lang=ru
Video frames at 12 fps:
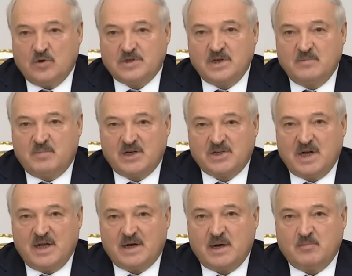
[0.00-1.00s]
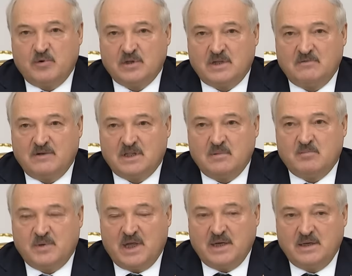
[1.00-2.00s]
очень большая работа в этом
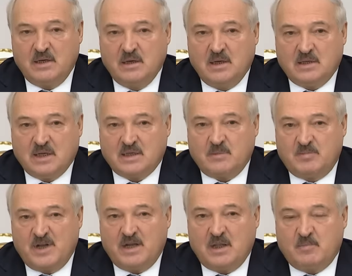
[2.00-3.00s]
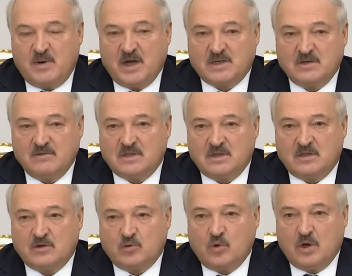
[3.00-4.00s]
плане. Надо перелопачивать
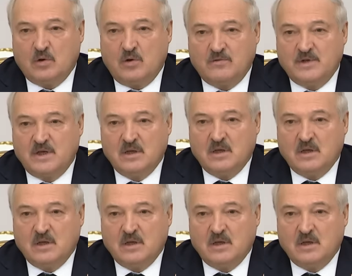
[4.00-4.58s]
этот уголовный,